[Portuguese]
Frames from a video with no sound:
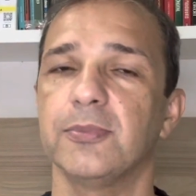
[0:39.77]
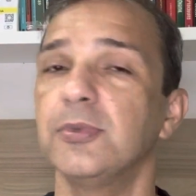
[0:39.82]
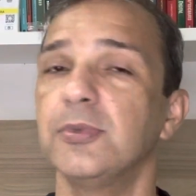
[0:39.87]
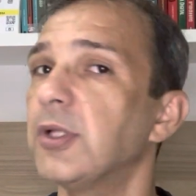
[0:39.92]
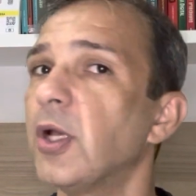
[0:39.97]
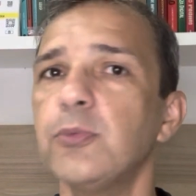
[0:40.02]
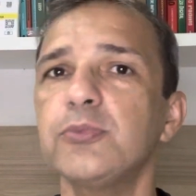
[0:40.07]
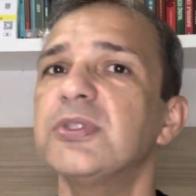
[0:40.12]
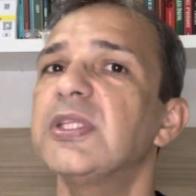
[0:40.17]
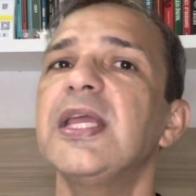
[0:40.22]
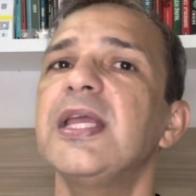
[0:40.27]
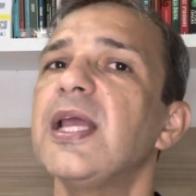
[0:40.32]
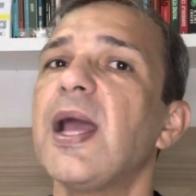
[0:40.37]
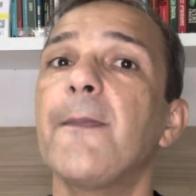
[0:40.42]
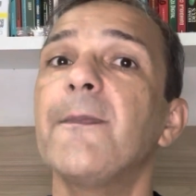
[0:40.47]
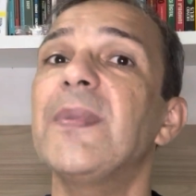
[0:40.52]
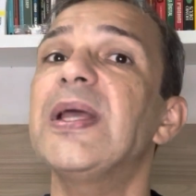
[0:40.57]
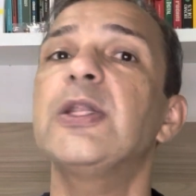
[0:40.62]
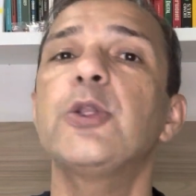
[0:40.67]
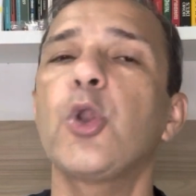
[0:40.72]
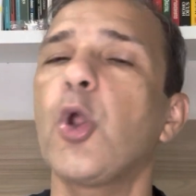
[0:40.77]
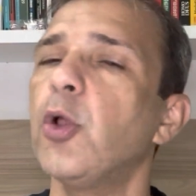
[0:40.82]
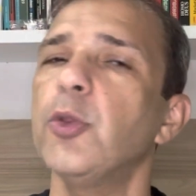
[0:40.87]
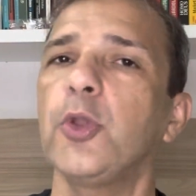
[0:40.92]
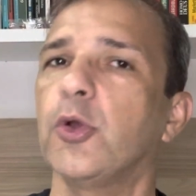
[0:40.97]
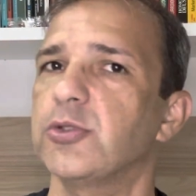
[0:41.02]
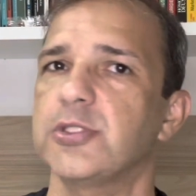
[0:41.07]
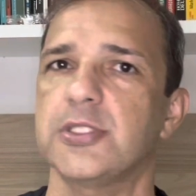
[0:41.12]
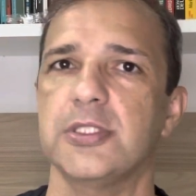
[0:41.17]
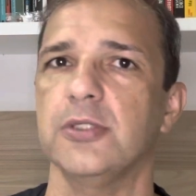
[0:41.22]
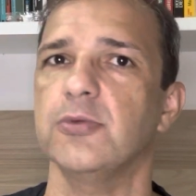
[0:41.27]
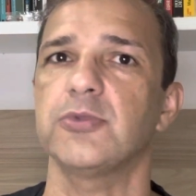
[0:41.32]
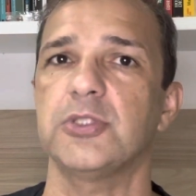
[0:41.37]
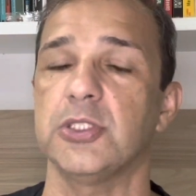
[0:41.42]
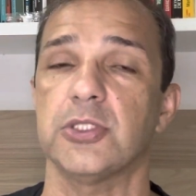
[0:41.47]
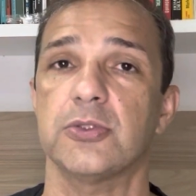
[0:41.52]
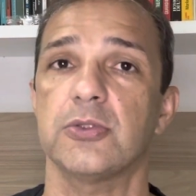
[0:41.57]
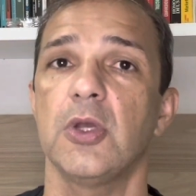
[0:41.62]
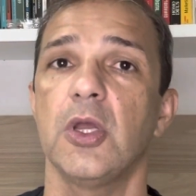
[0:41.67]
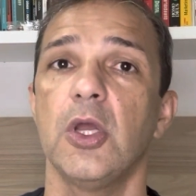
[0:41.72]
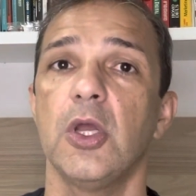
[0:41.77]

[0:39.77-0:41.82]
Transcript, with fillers: Não tem a menor noção disso.